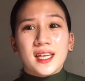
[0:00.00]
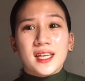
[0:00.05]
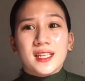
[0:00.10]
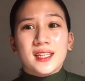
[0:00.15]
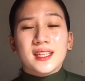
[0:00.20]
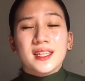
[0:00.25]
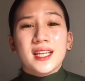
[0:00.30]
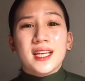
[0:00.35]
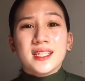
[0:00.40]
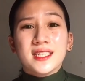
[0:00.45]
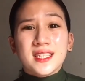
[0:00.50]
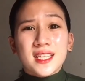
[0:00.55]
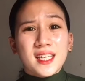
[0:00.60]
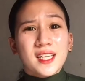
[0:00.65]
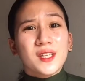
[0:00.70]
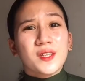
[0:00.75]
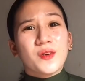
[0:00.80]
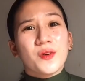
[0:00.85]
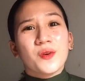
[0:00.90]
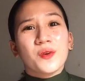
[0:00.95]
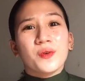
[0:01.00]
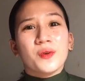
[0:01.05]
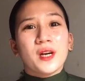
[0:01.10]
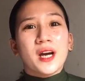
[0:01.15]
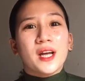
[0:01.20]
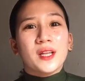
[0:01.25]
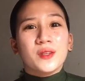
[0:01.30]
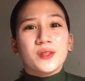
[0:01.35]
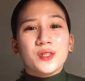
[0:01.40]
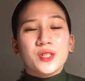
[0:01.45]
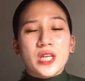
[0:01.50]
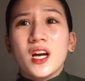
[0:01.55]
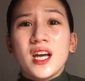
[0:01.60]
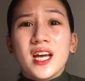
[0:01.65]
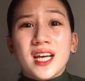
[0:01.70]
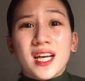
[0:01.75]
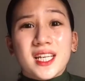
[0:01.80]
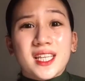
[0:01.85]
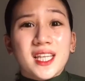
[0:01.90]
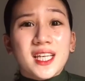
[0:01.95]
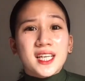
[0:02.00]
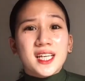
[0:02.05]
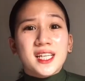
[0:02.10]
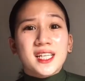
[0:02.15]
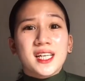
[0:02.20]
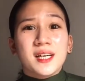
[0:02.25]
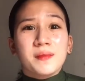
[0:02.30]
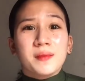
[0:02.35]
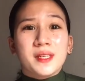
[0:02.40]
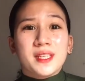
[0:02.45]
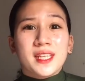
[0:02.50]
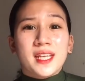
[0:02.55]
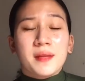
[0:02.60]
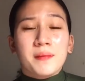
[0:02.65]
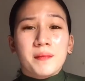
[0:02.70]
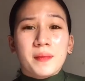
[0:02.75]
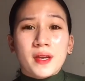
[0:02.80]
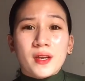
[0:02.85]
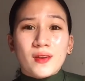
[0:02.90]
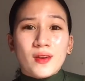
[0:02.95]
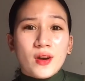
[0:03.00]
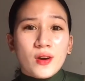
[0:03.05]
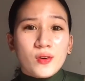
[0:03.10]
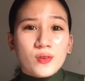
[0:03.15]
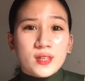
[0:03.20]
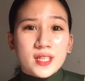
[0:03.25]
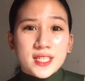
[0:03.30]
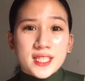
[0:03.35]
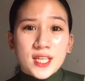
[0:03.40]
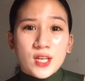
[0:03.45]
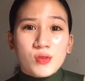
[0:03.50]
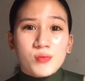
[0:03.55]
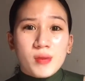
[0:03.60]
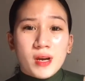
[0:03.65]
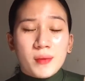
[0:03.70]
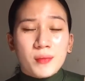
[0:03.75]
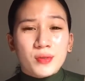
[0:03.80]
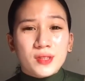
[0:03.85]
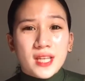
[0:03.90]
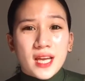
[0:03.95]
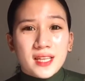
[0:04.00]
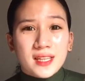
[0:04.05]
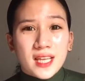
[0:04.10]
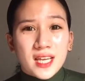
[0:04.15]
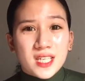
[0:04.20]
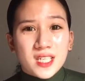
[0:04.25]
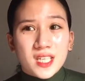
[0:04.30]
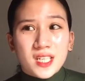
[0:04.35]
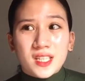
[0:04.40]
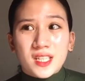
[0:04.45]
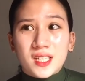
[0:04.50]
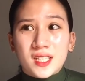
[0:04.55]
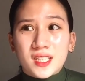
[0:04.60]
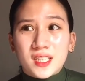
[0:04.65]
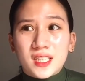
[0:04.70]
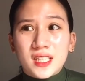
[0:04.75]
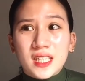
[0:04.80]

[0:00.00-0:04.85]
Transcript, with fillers: And nasa inyo kung gaano siya katagal gamitin. Pero ako kasi umabot ata siya ng